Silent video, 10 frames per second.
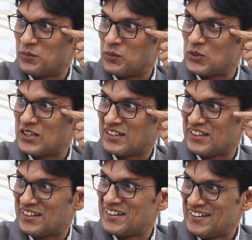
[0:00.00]
वो हो
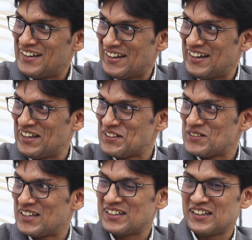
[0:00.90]
जाते हैं रिंकल्स
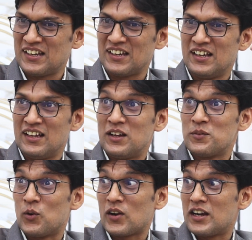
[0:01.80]
हो जाते हाँ हैं
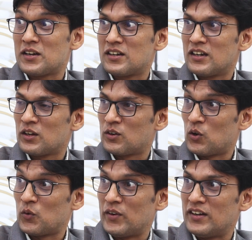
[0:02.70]
फोरहेड
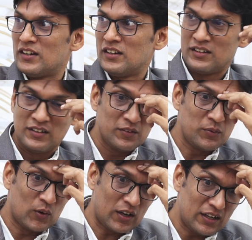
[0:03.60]
क्रॉफिड
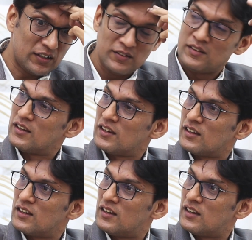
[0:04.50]
फोरहेड
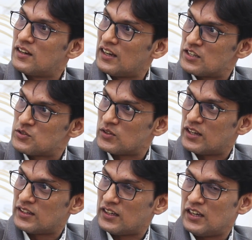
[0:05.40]
रिंकल्स हो
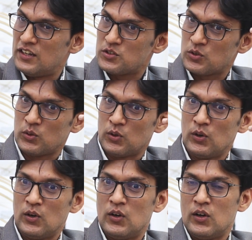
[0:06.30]
जाते हैं okay. इसको
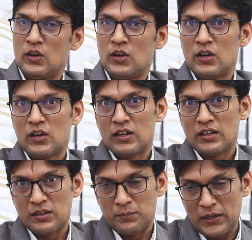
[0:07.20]

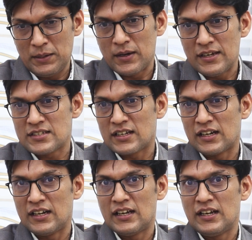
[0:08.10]
मिनिमाइज
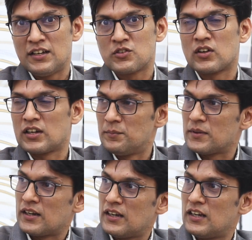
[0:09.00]
करने के लिए इसको कम
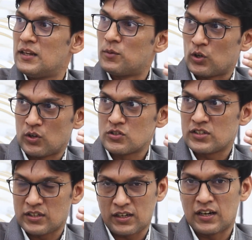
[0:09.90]
करने के लिए बोटॉक्स
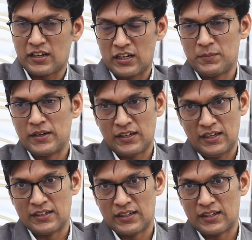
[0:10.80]
का ट्रीटमेंट
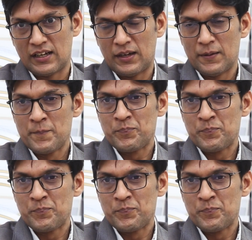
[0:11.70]
किया जाता है